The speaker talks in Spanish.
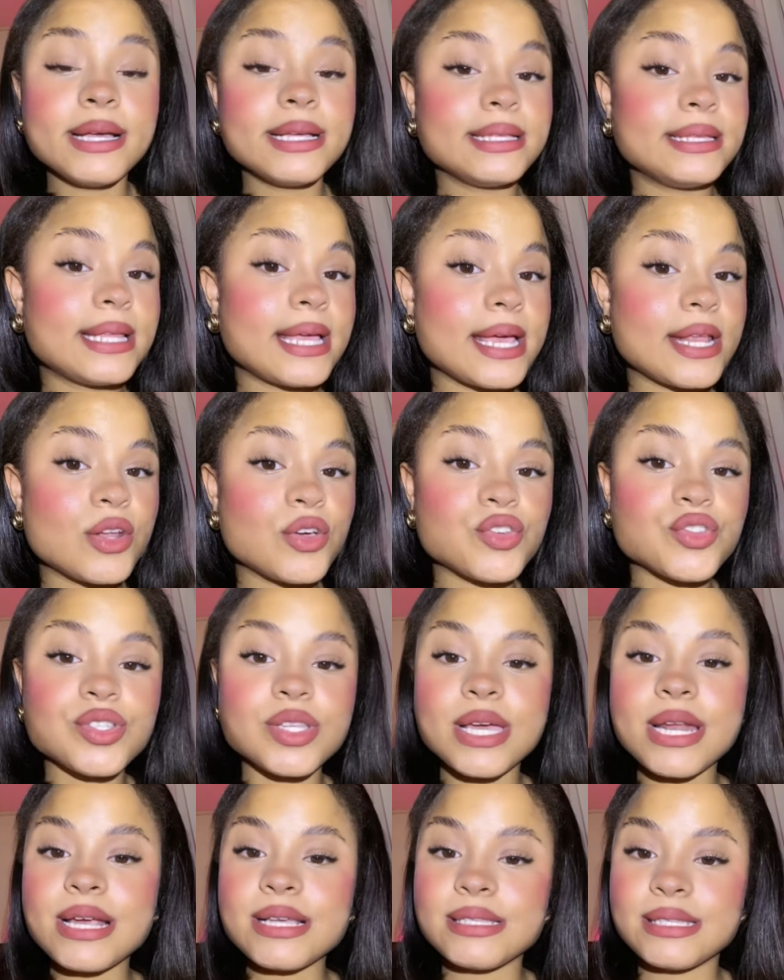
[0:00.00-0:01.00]
De no
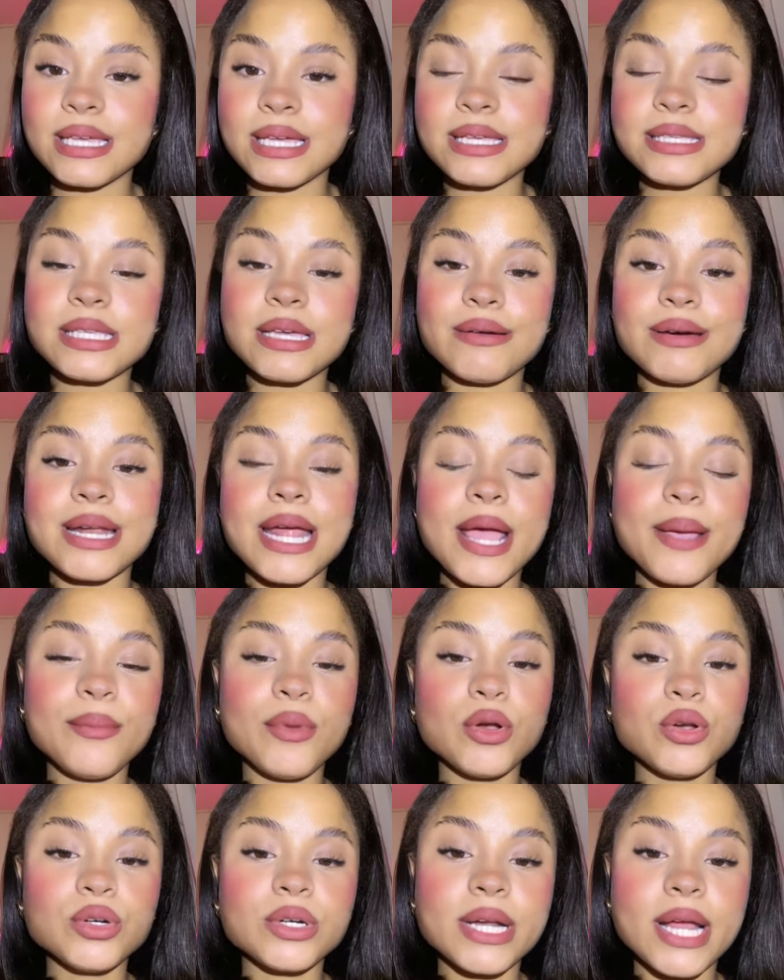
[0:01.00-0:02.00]
ser así, se verá
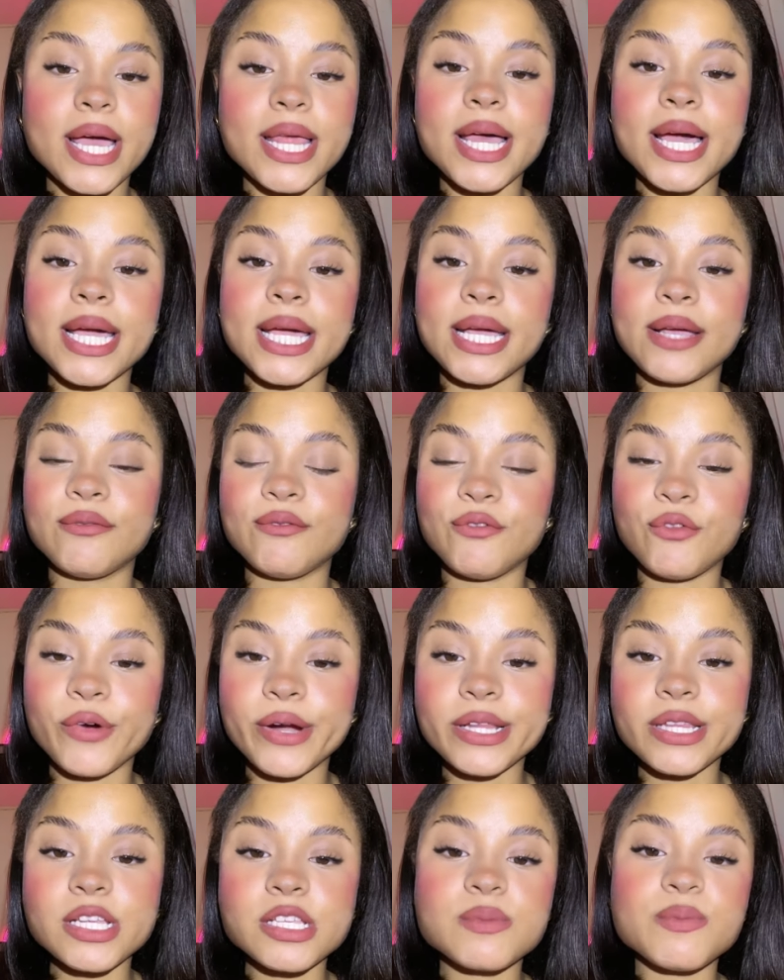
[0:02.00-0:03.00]
involucrada en
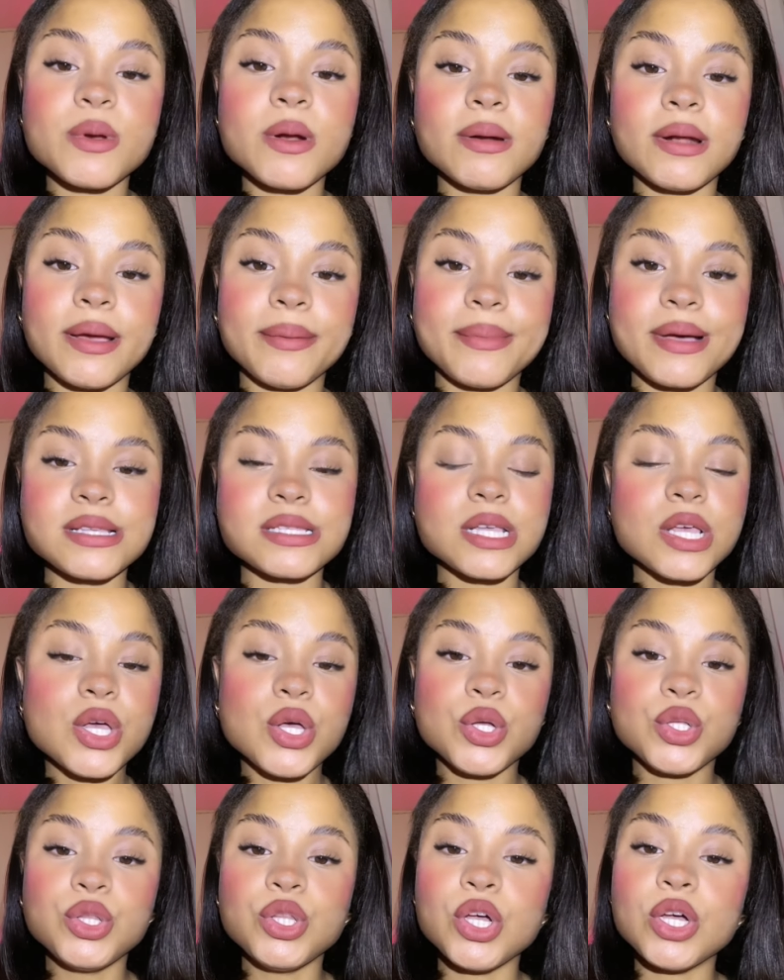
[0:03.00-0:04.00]
fuertes problemas
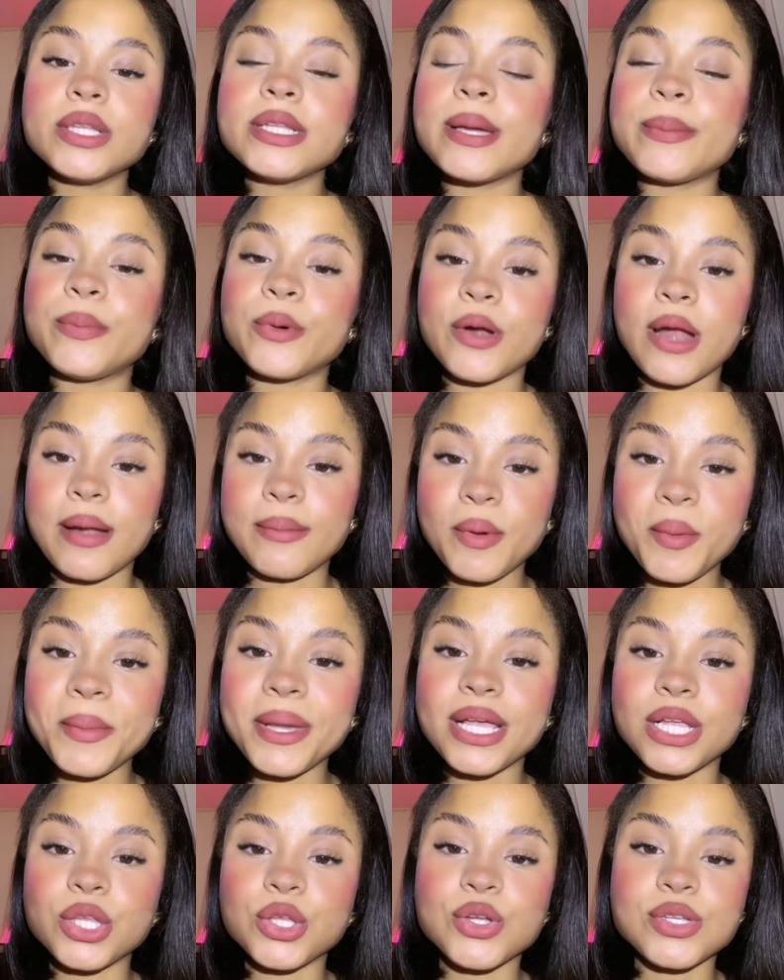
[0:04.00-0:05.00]
donde por el
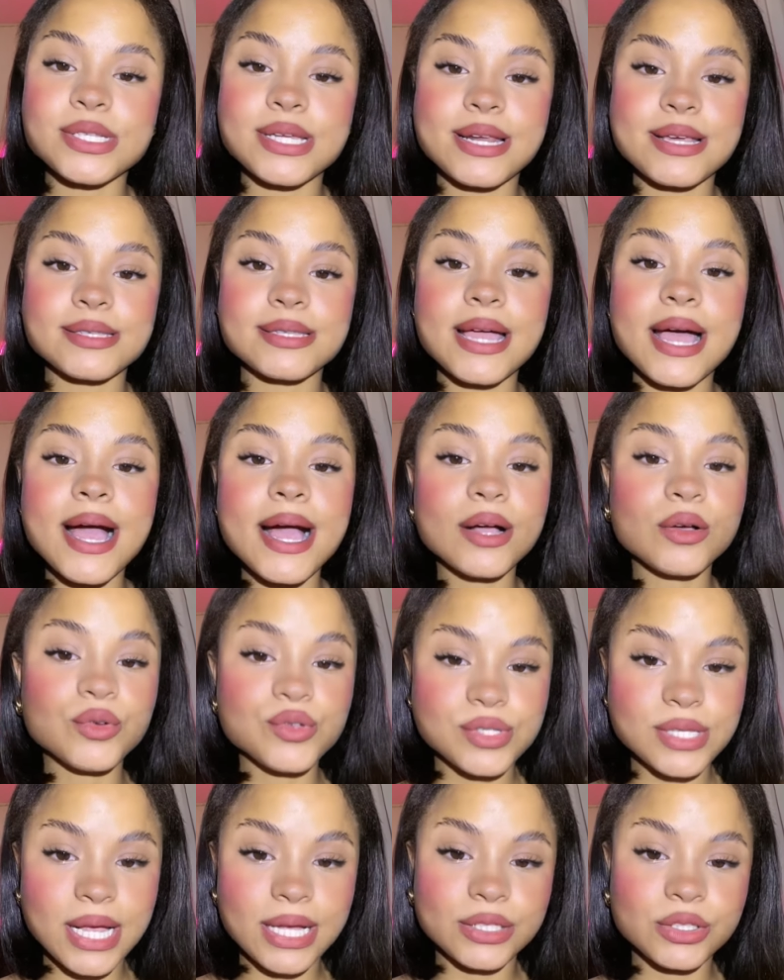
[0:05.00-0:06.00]
momento se le está
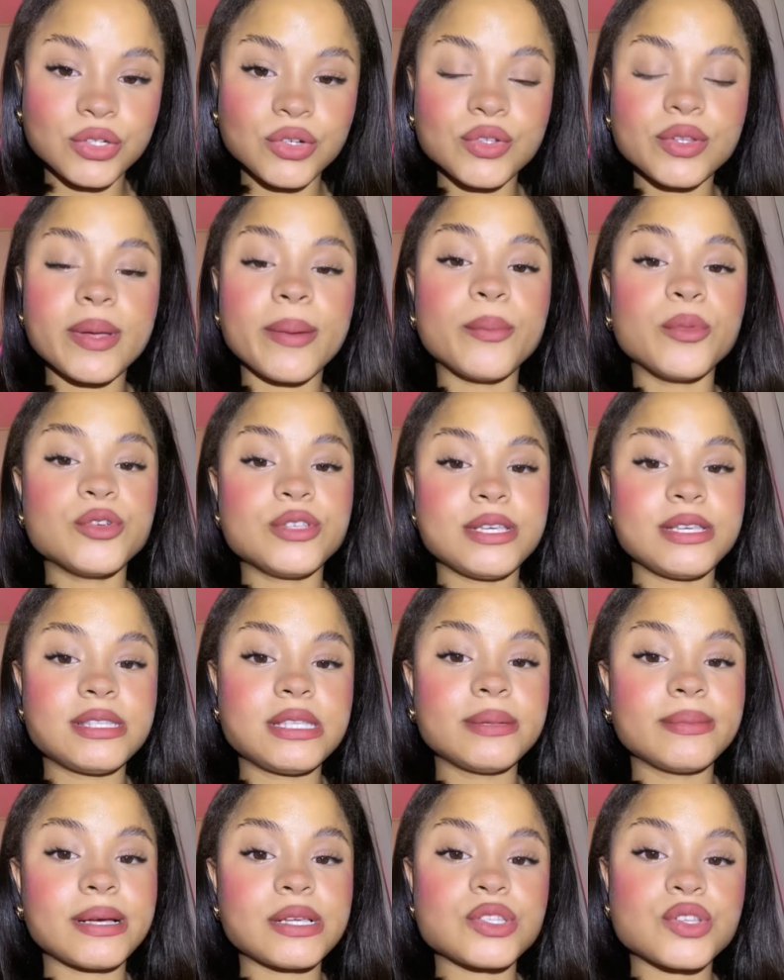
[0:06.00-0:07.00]
acusando de
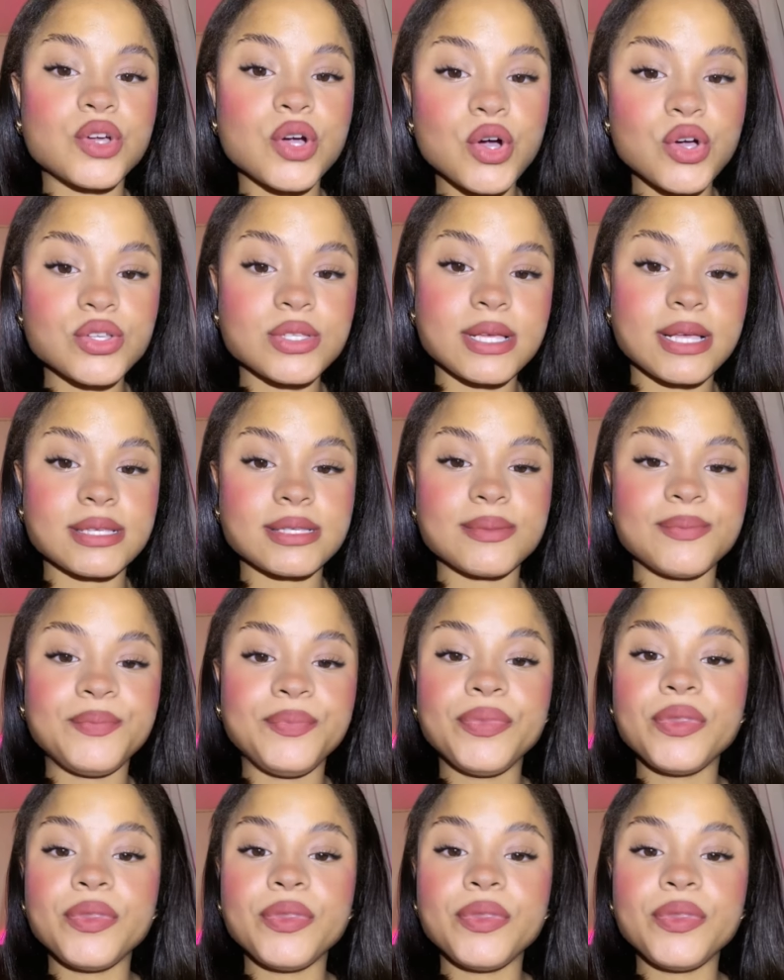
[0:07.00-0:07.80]
muchísimas cosas